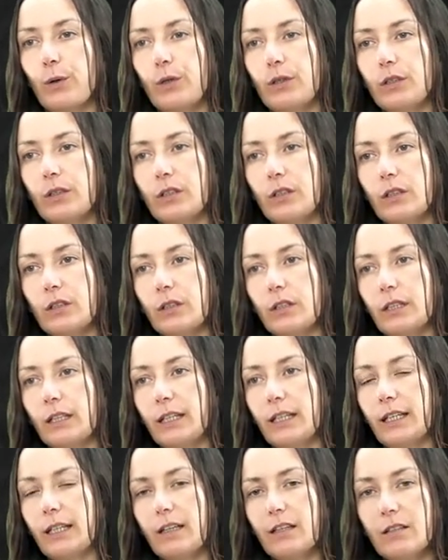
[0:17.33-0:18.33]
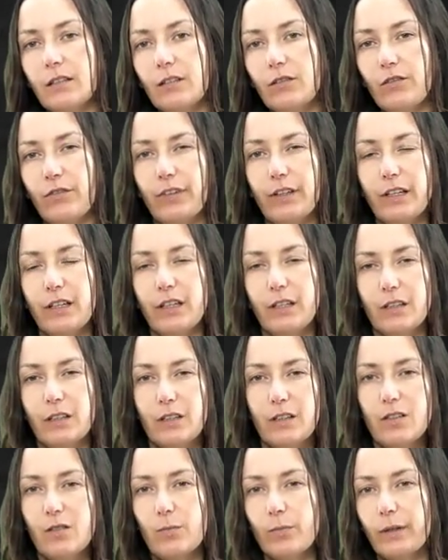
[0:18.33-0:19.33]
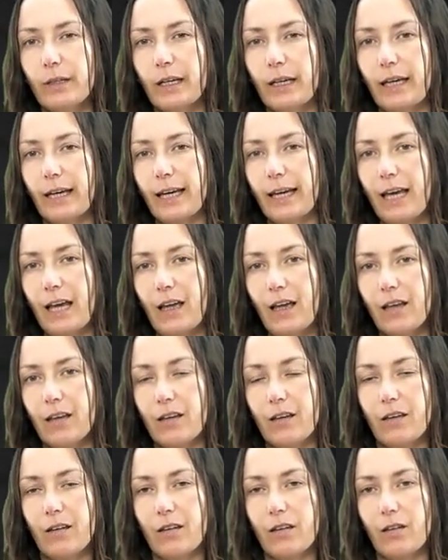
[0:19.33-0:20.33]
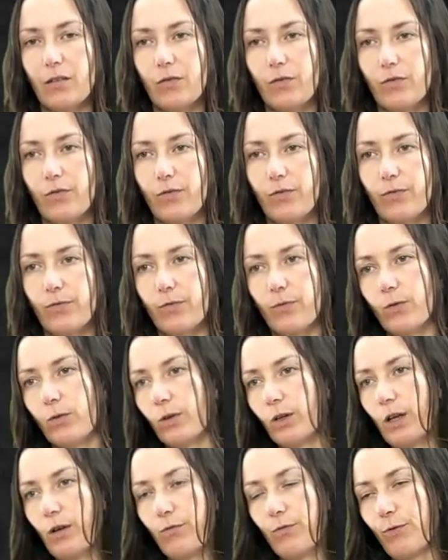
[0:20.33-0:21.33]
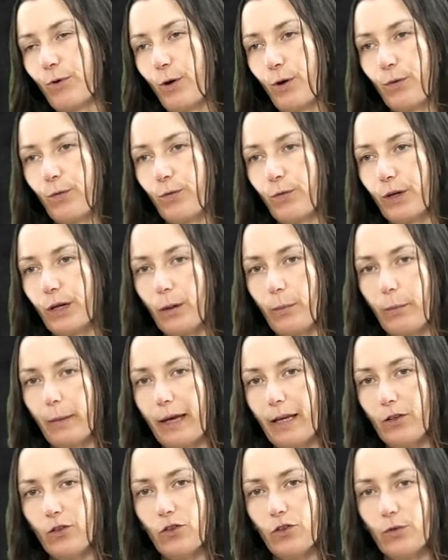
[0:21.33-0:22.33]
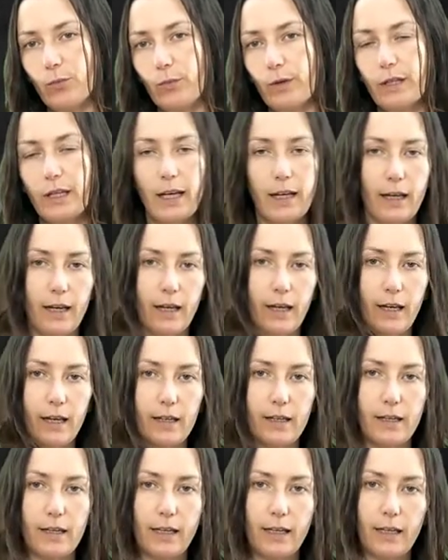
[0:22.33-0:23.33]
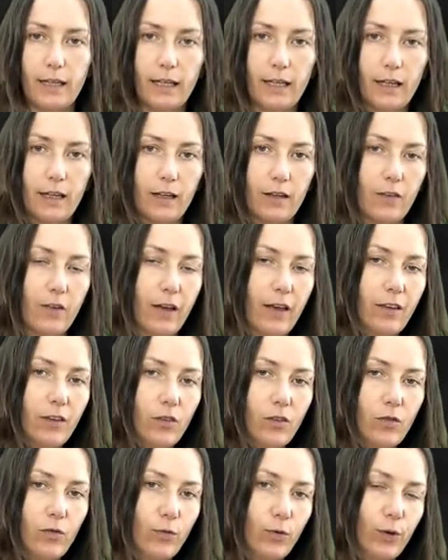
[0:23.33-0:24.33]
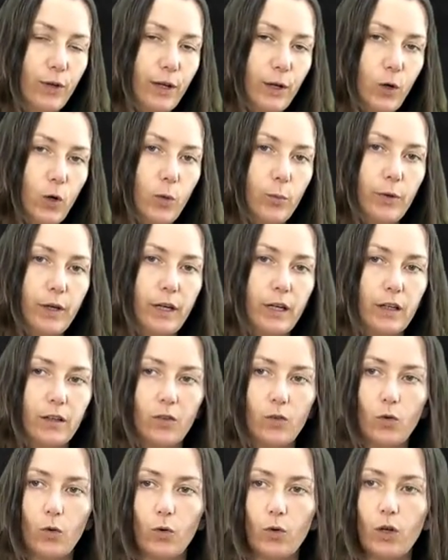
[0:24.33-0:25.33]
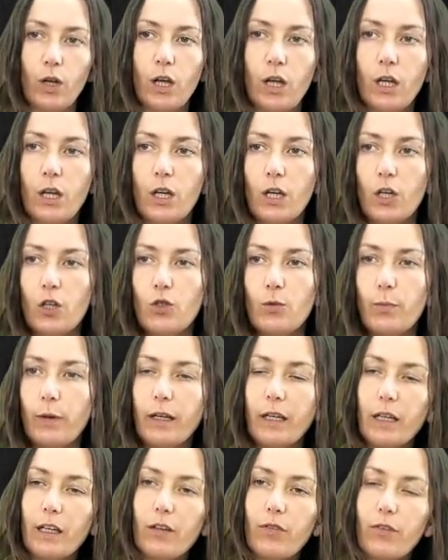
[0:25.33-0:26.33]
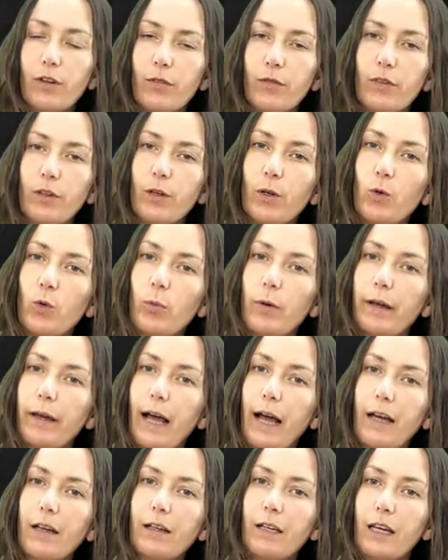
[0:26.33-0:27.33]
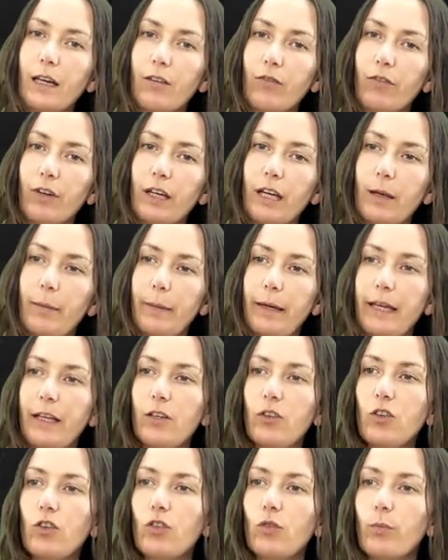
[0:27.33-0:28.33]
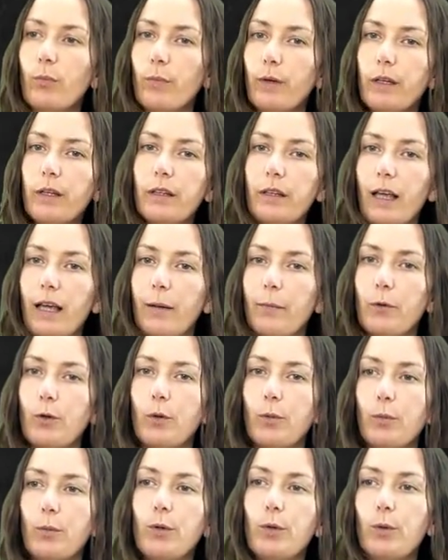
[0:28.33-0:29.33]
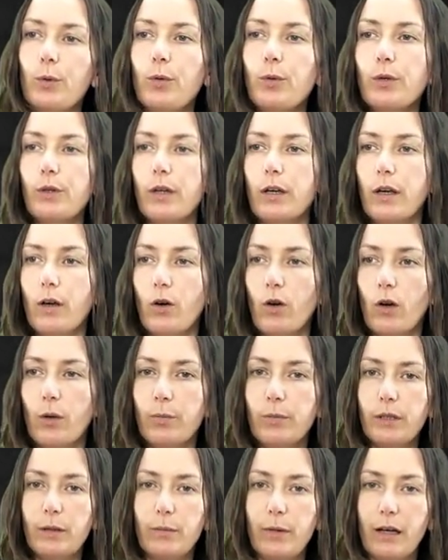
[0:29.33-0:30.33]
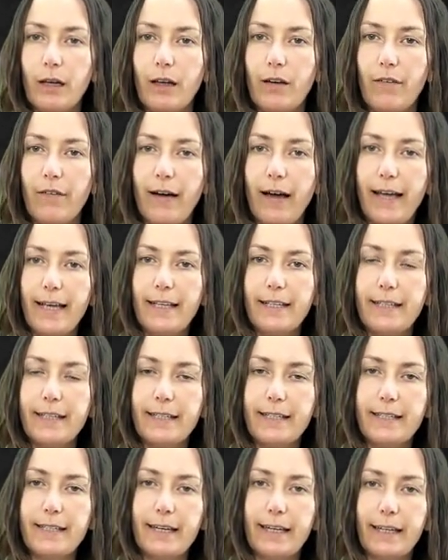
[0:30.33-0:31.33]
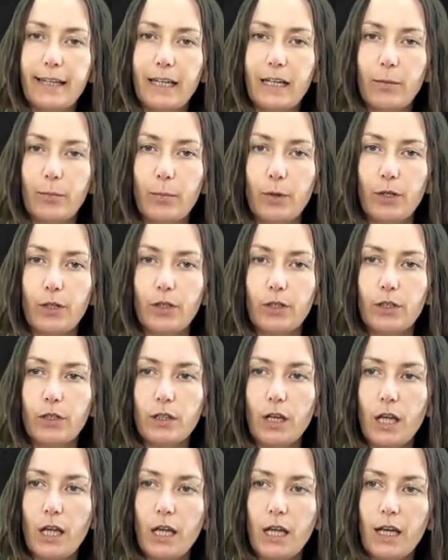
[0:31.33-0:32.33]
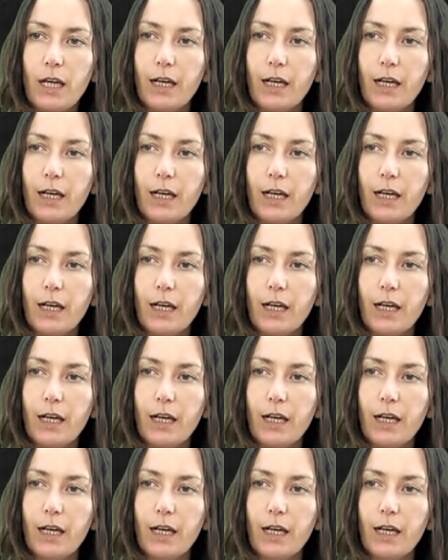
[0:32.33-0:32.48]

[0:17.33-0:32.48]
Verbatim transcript: Und hier sind wir inspiriert davon, wie Menschen miteinander interagieren, das heißt von der Kommunikation. Sprich, wenn wir darüber nachdenken, wie der Mensch mit einem Computer optimalerweise interagieren möchte,